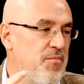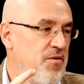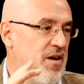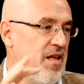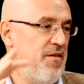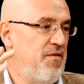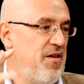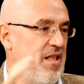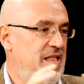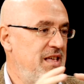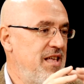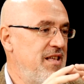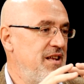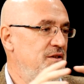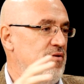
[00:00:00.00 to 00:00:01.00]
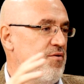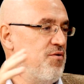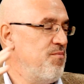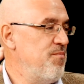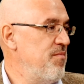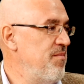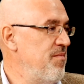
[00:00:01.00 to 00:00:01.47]
porque a diferencia de
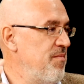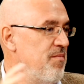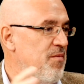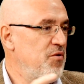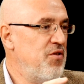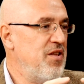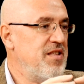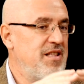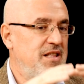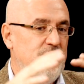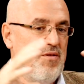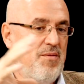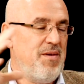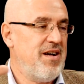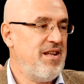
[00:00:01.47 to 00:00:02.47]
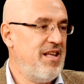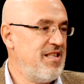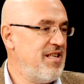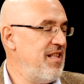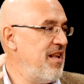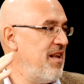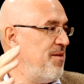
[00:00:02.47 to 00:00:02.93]
los montes que tú te imaginas
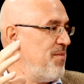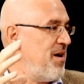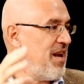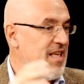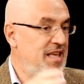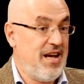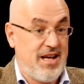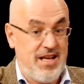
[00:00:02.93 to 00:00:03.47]
en el Himalaya,